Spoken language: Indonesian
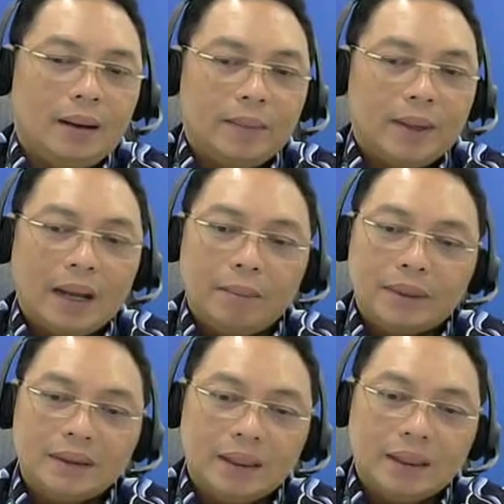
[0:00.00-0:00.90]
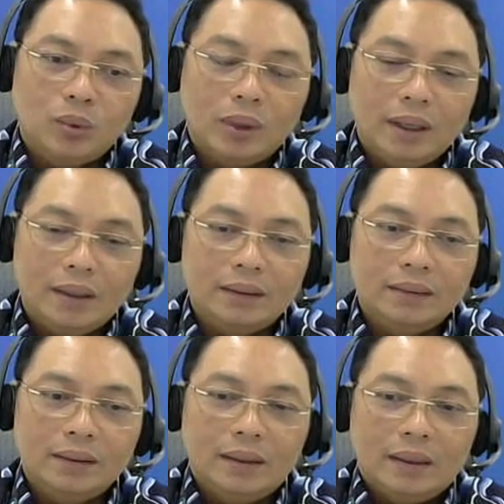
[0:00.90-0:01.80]
Uh, 6 persen
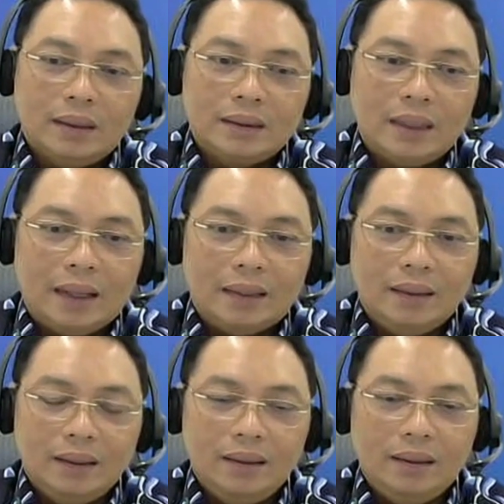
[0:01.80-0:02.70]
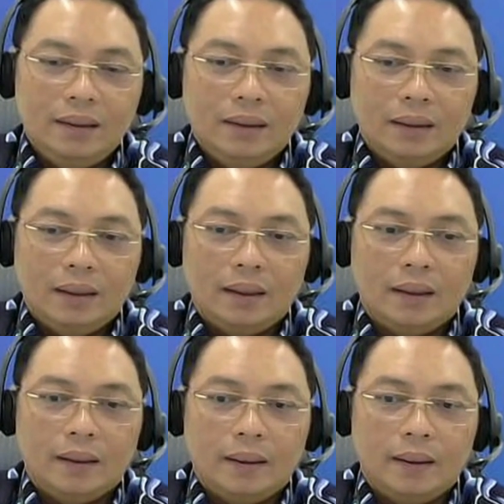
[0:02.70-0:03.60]
mungkin saat ini
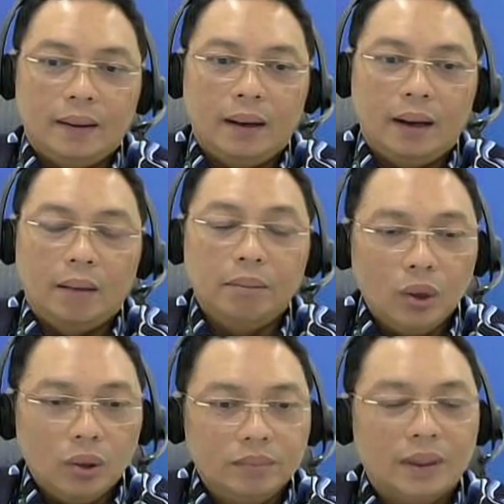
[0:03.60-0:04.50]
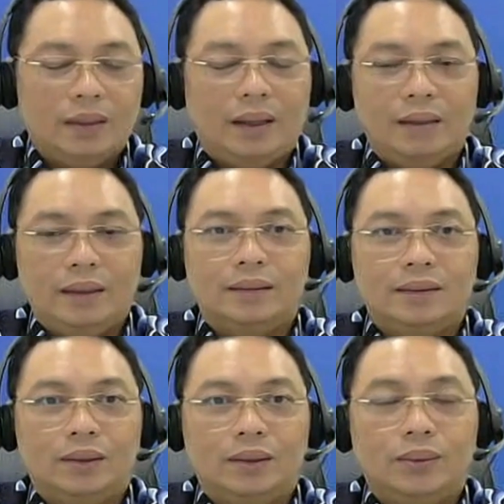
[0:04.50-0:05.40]
Eh, belum kita
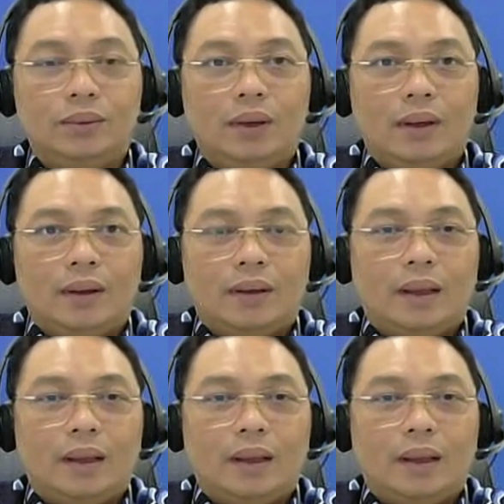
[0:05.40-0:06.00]
lihat di situ.